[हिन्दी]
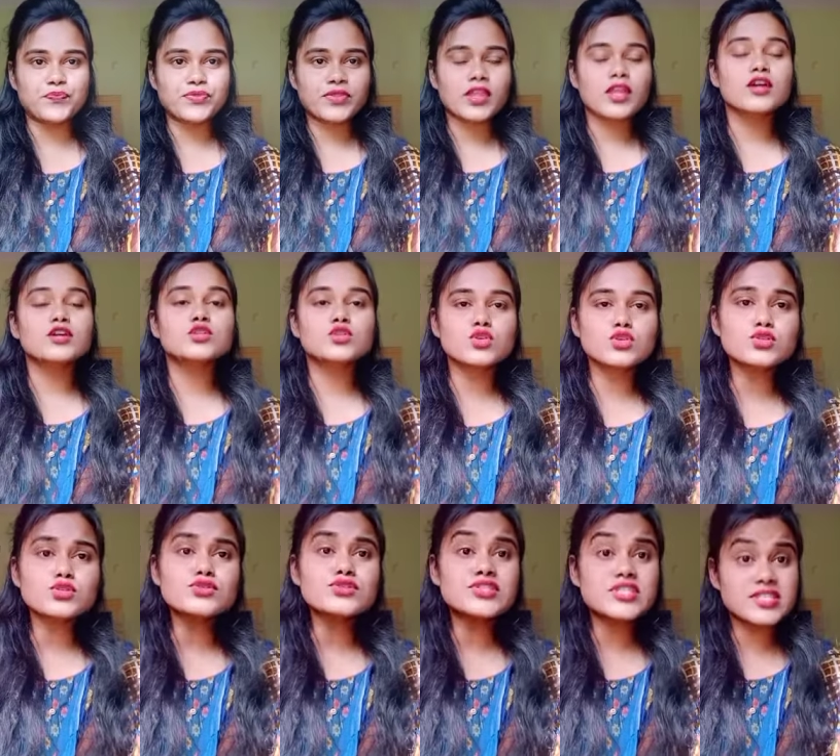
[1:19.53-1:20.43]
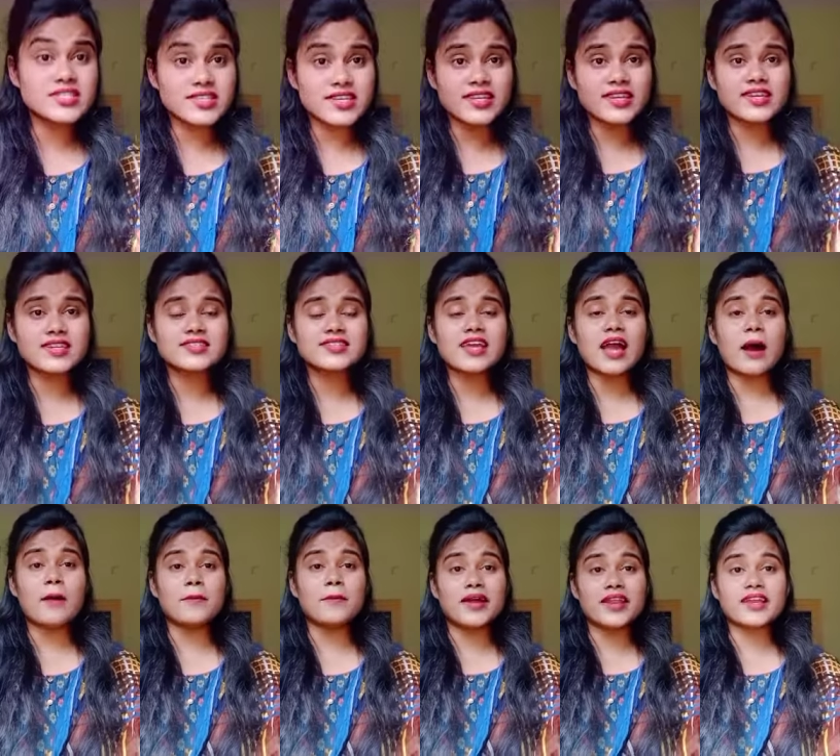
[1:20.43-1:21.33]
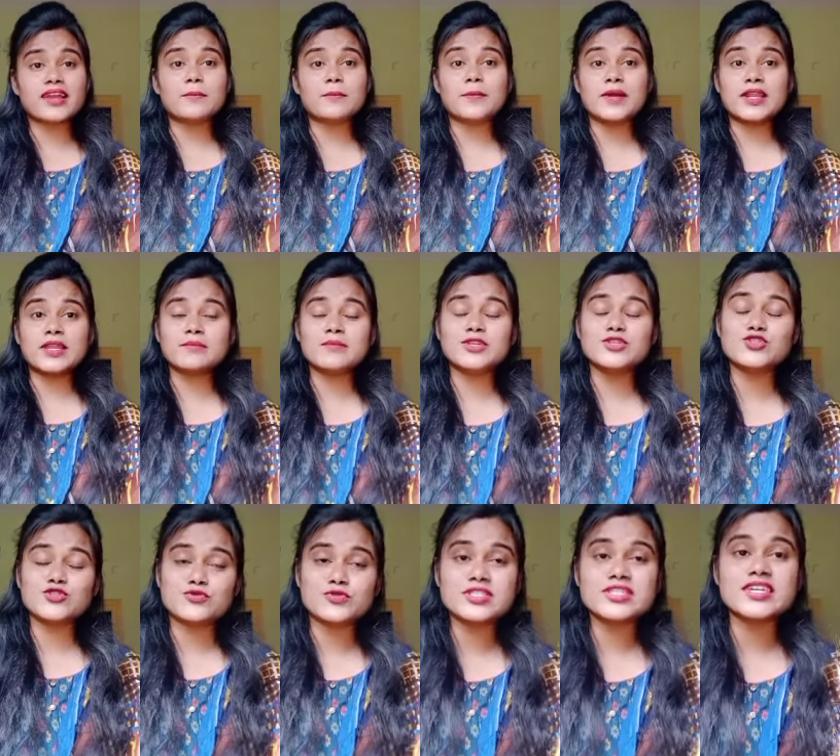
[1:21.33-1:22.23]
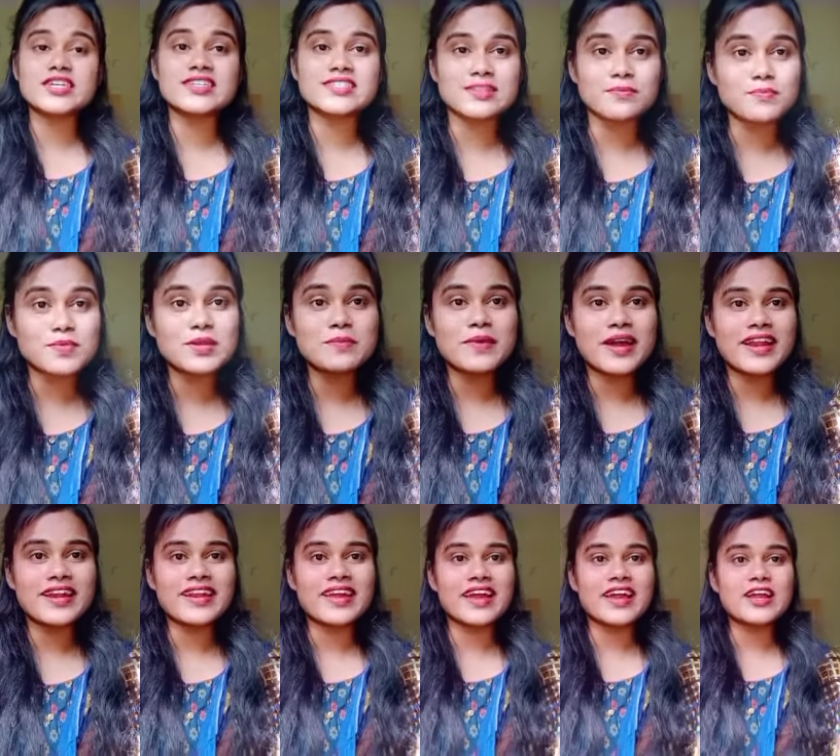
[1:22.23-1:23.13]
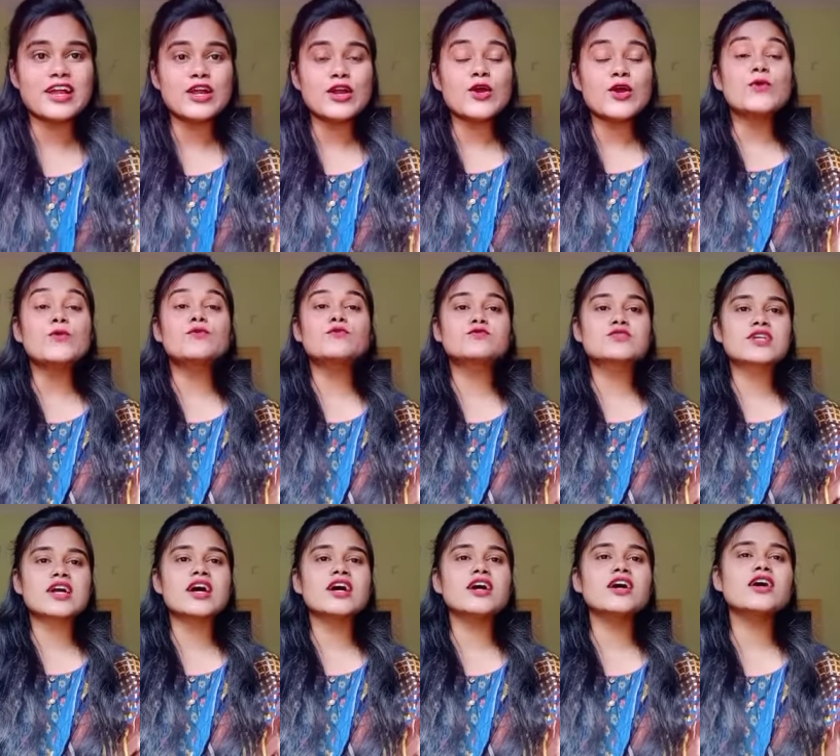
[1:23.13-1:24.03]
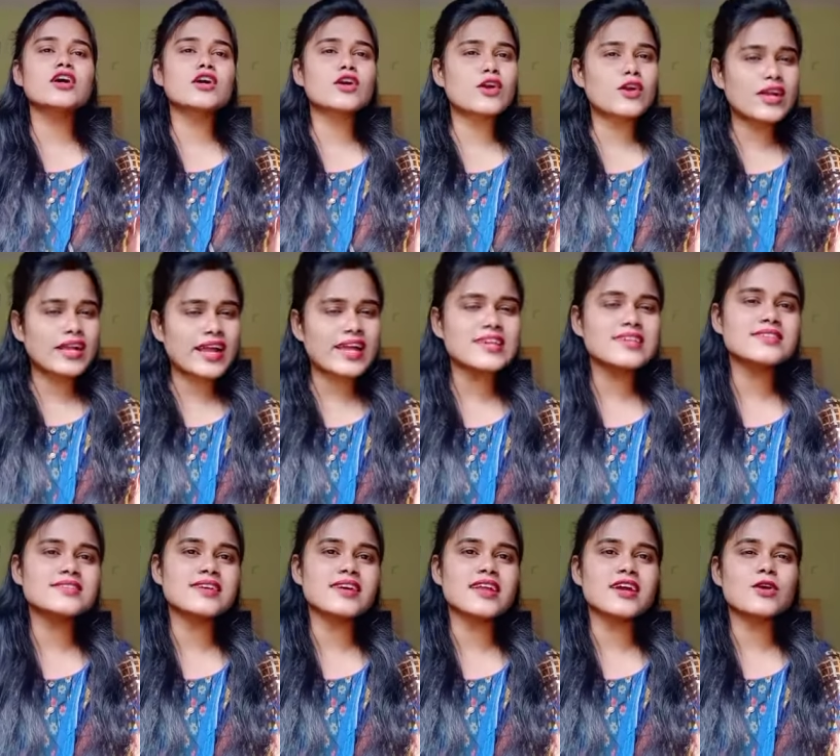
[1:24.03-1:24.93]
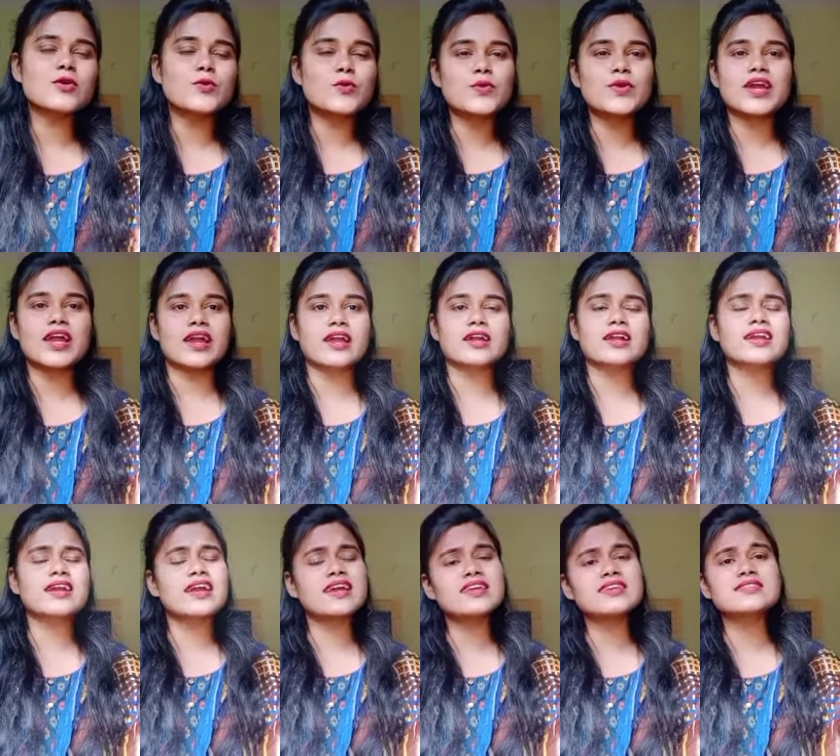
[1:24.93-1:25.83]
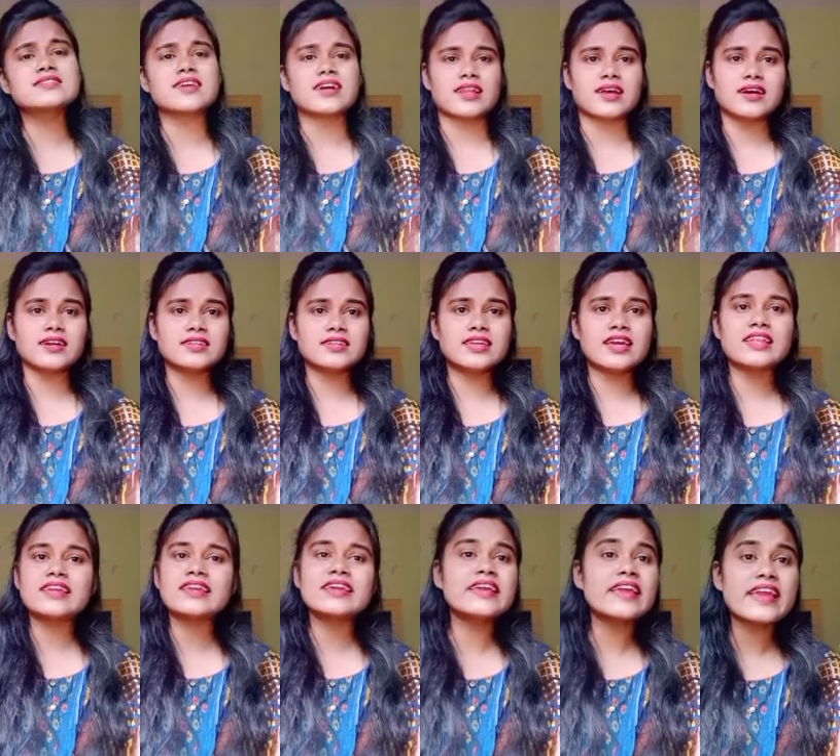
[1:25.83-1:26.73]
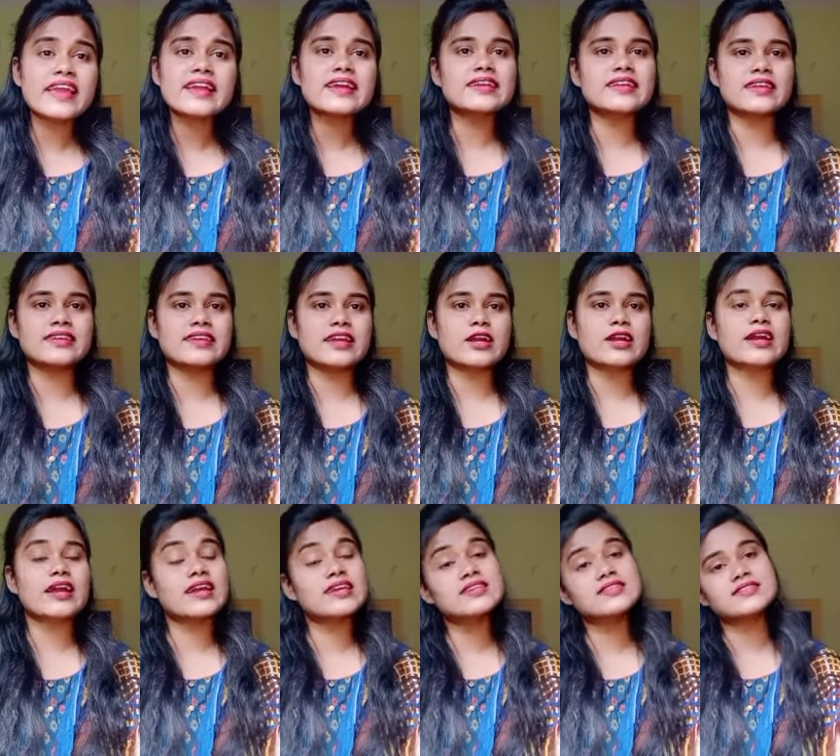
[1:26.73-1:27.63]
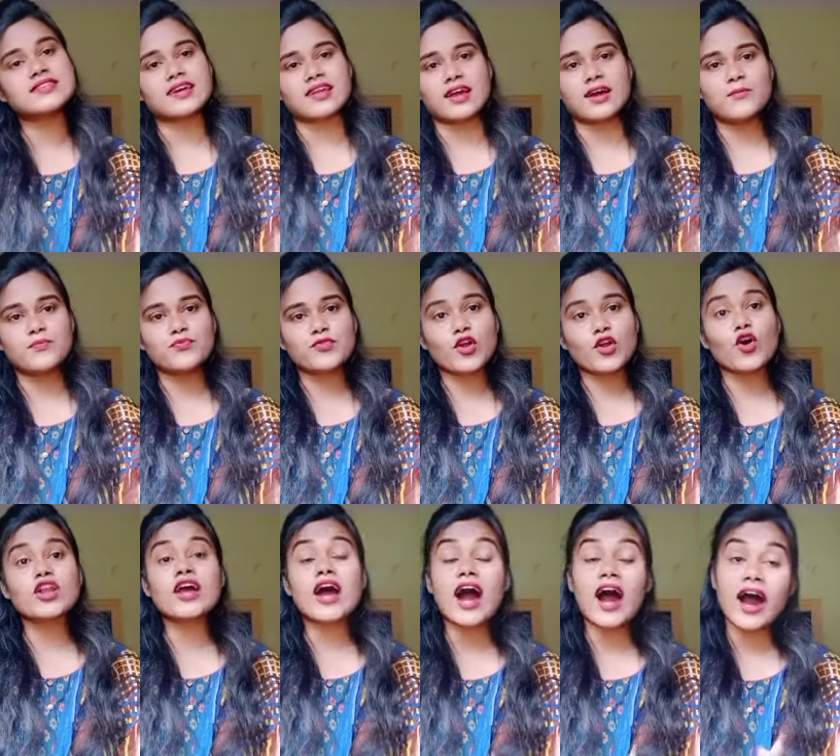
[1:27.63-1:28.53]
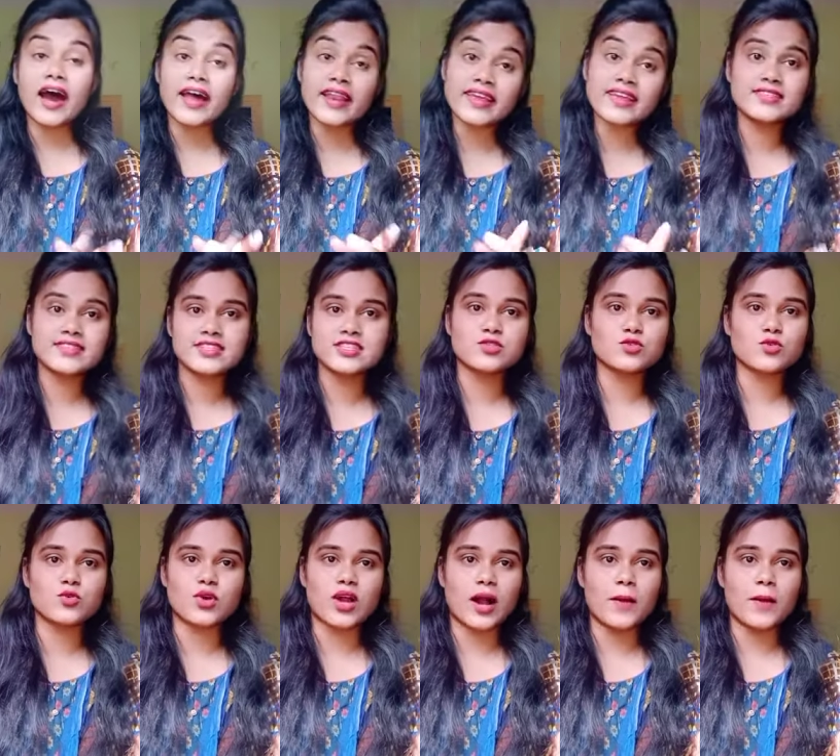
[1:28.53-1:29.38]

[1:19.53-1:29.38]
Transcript: दोस्तों जिस तरीके से हमारी कंपनी में जो भी सारे सप्लीमेंट है उसका कई सारा गुण है कई सारा यानी कि एक नहीं है कई सारा और हर एक चीजों का